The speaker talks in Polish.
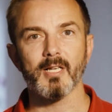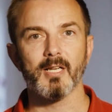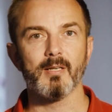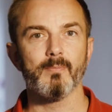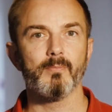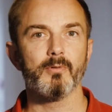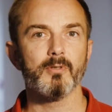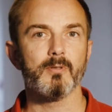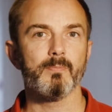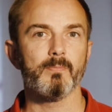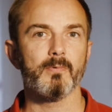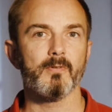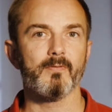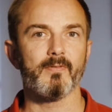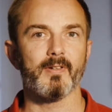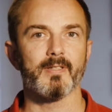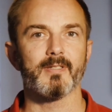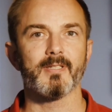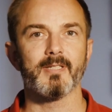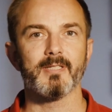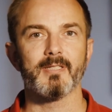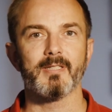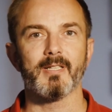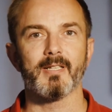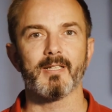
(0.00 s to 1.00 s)
albo
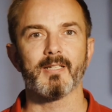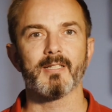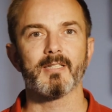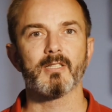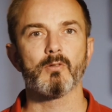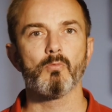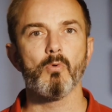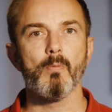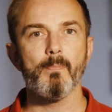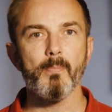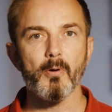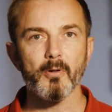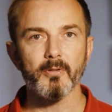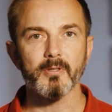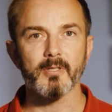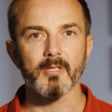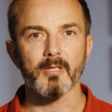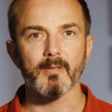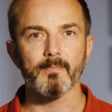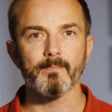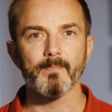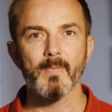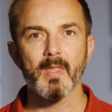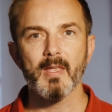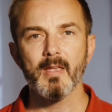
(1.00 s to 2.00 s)
sprowadzać na nas
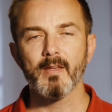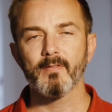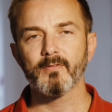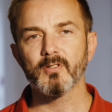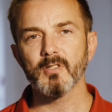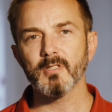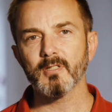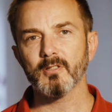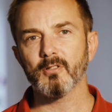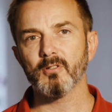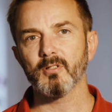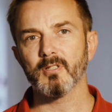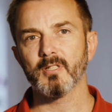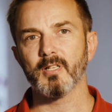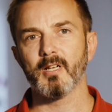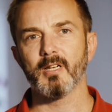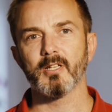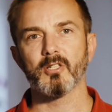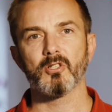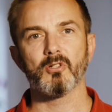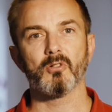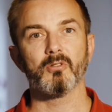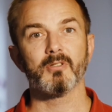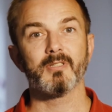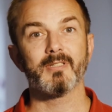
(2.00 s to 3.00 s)
kłopoty. Wszystko
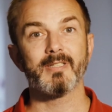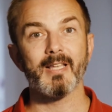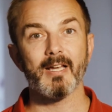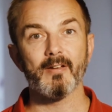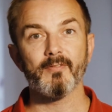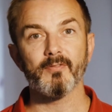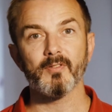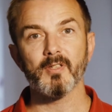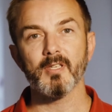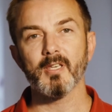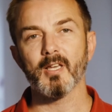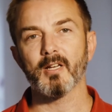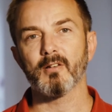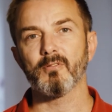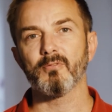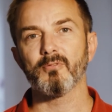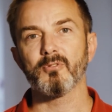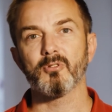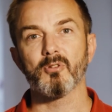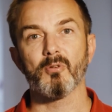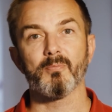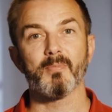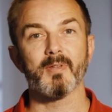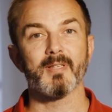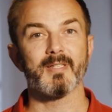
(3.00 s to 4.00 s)
zależy od dawki, jaką
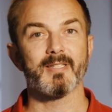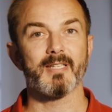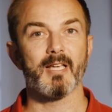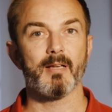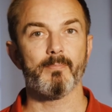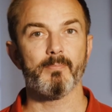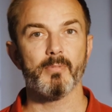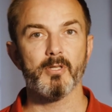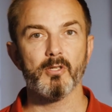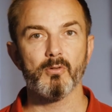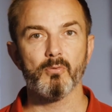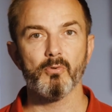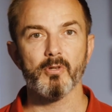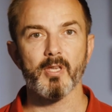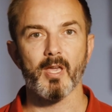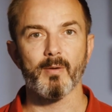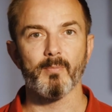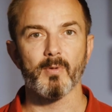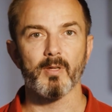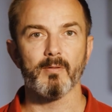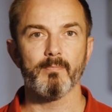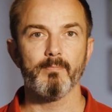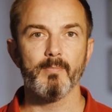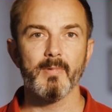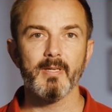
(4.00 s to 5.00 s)
sobie
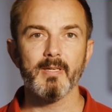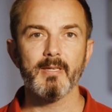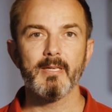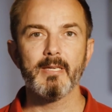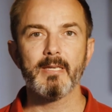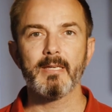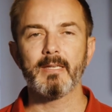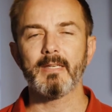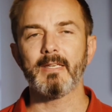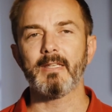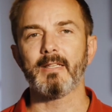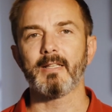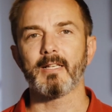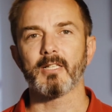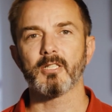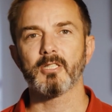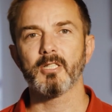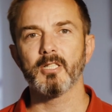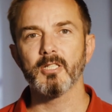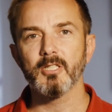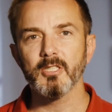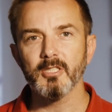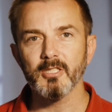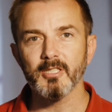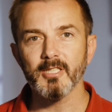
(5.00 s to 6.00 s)
zaaplikujemy. My i
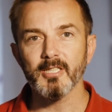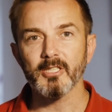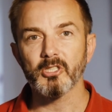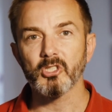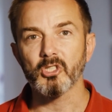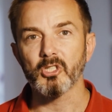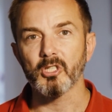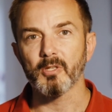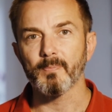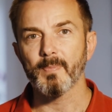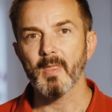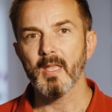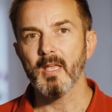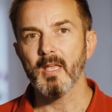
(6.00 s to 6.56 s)
nasze dzieci.